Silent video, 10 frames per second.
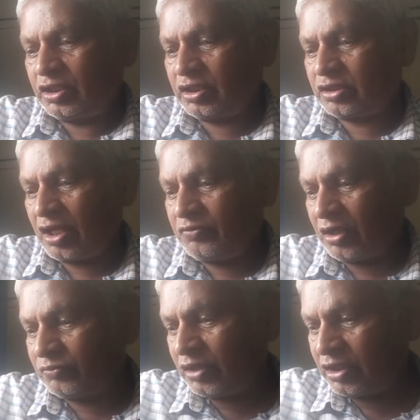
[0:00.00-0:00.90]
ఇక
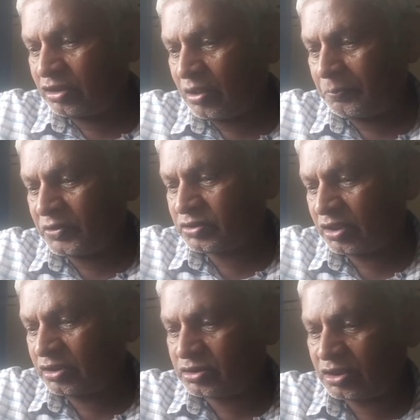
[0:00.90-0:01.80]
తైవాన్ విలీనం
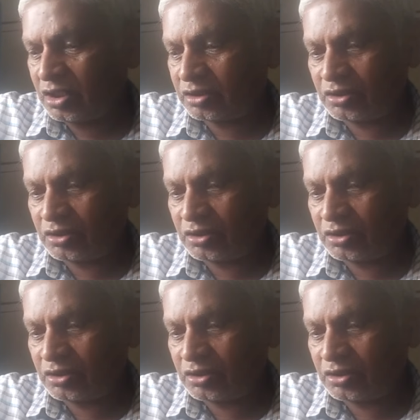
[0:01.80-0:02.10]
తప్పనిసరి చైనా